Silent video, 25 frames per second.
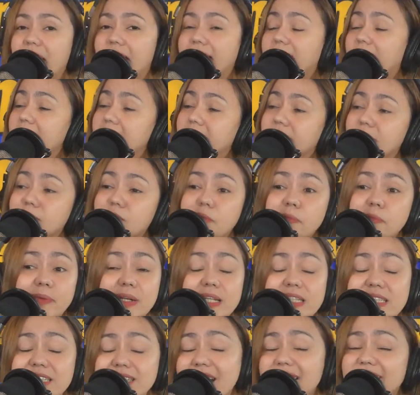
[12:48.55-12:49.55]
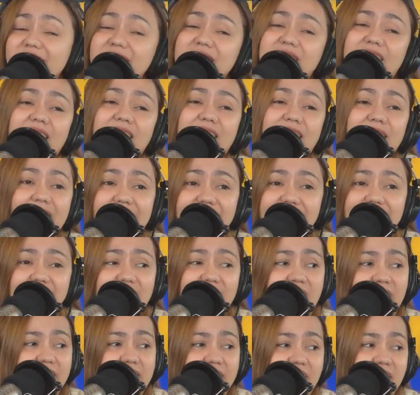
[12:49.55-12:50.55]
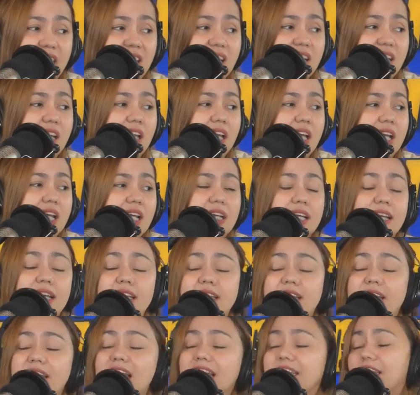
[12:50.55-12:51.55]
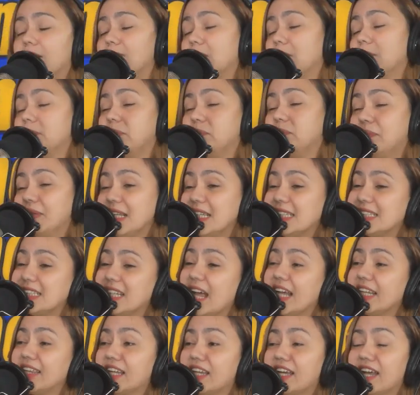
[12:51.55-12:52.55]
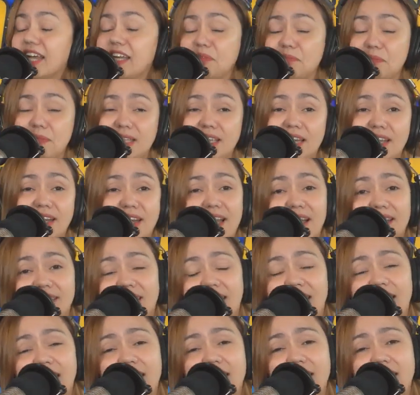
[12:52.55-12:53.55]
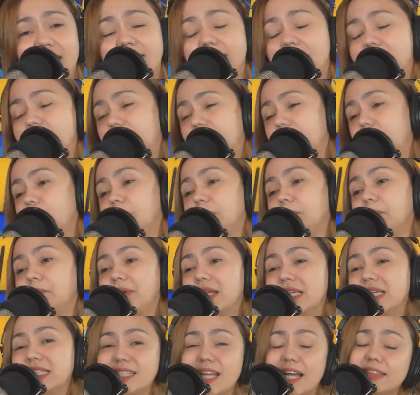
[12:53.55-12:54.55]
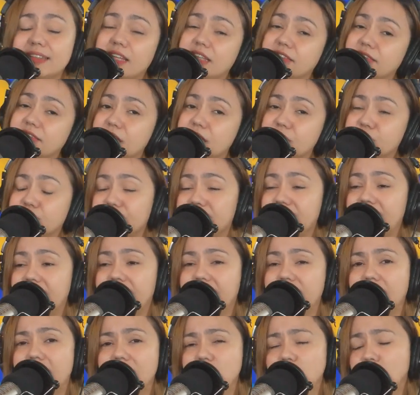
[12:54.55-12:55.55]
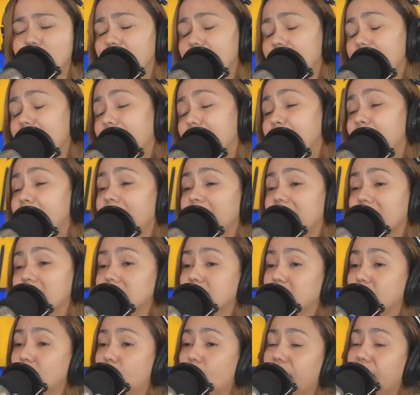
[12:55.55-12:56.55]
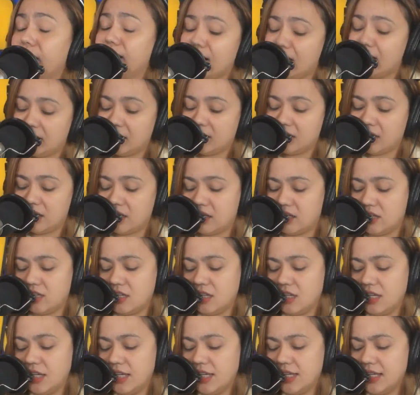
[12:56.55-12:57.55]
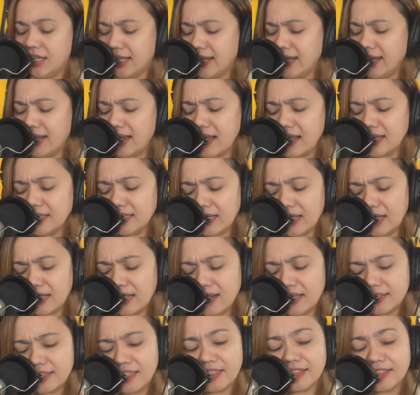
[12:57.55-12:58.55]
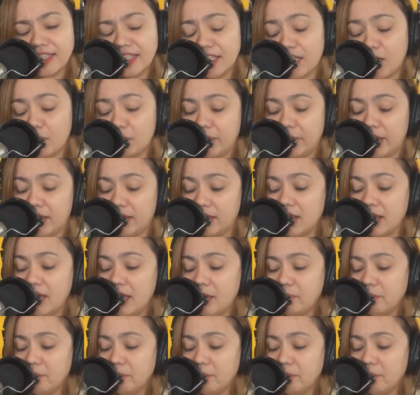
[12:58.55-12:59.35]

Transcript: Hindi natin mapipilis lahat ng kaklase natin, hindi natin mapipilis lahat ng kaibigan natin, hindi natin mapipilis lahat ng teacher natin. So may mga bagay sa buhay natin na kailangan na lang natin tanggapin.